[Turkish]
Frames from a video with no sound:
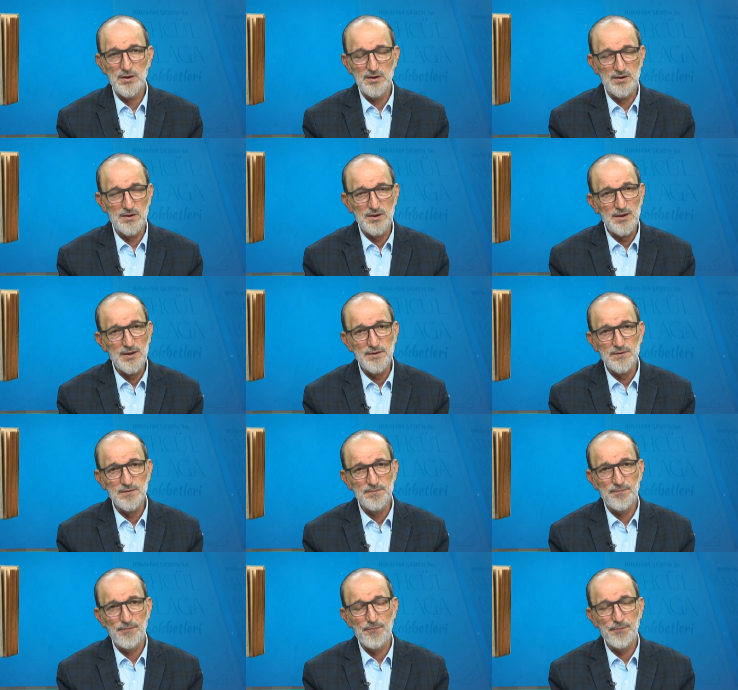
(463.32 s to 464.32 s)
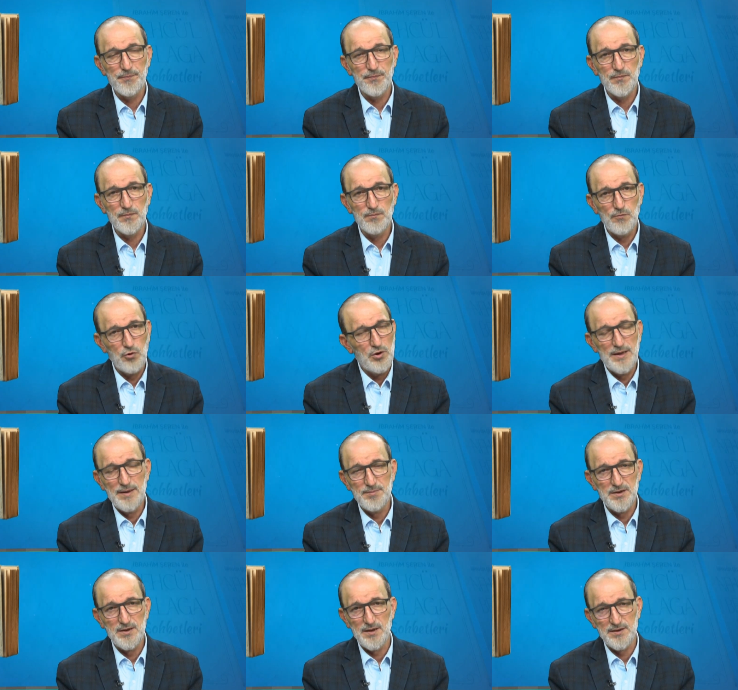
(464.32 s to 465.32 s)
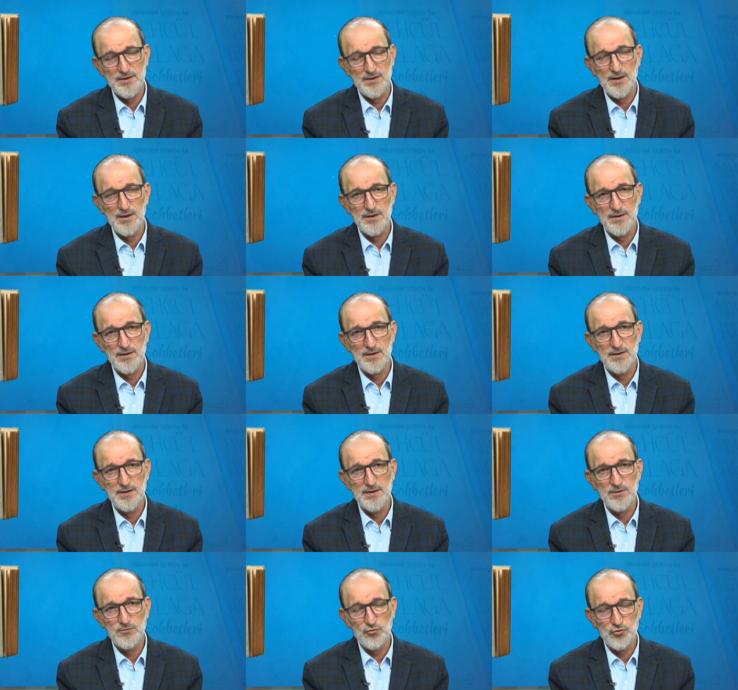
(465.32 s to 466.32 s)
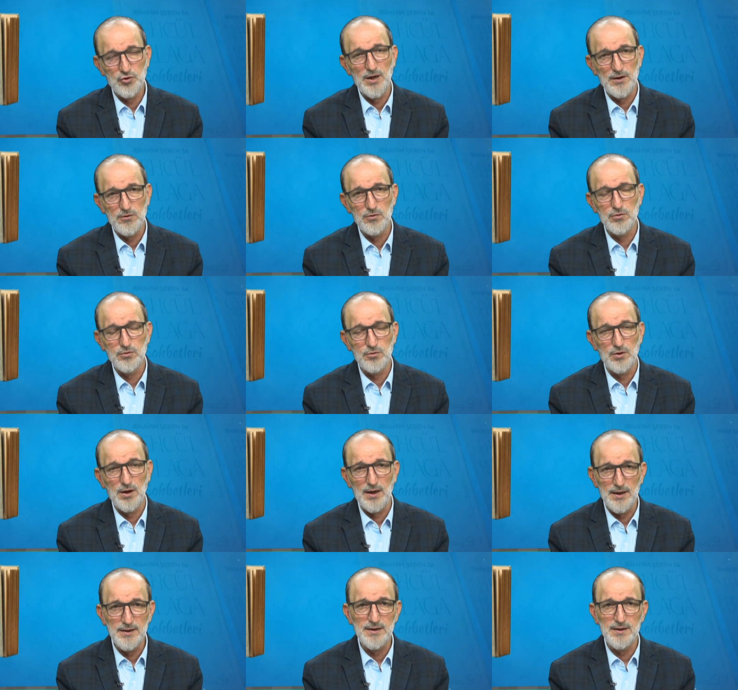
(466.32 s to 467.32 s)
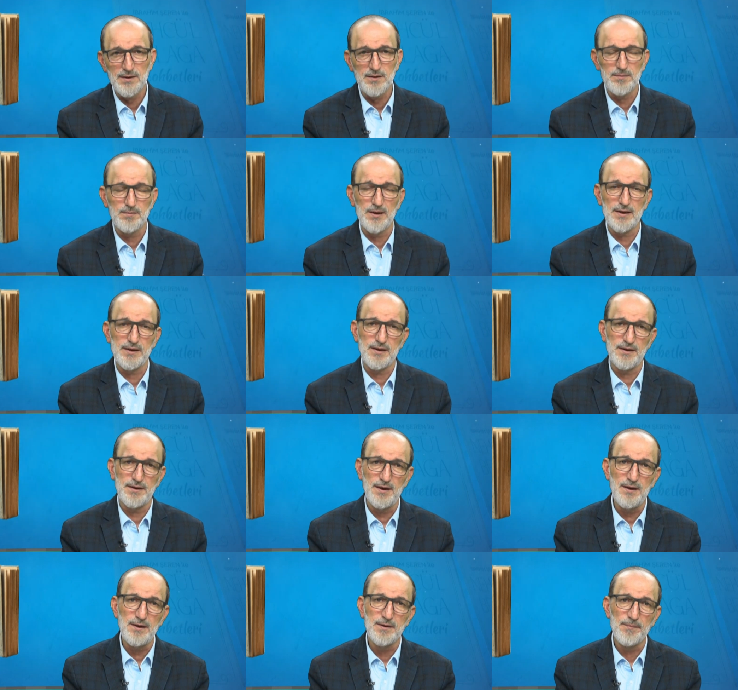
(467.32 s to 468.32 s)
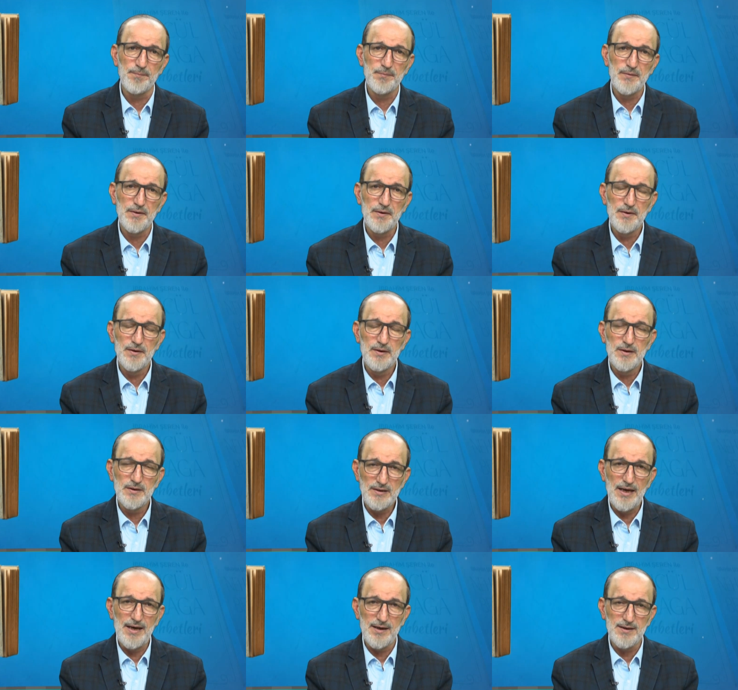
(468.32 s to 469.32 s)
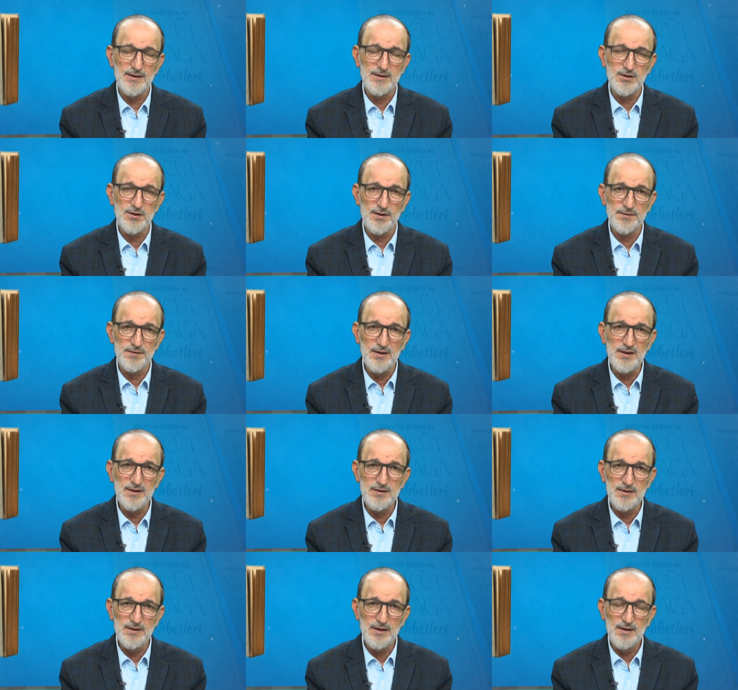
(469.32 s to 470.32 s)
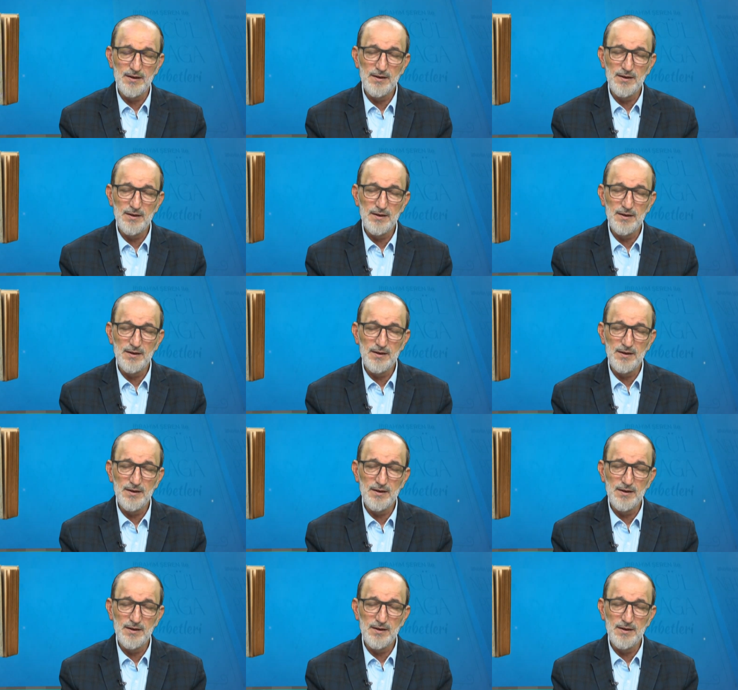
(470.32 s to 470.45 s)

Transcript: İnsan böyle bir hastalık düçar olduğu an itibarıyla değerli canlar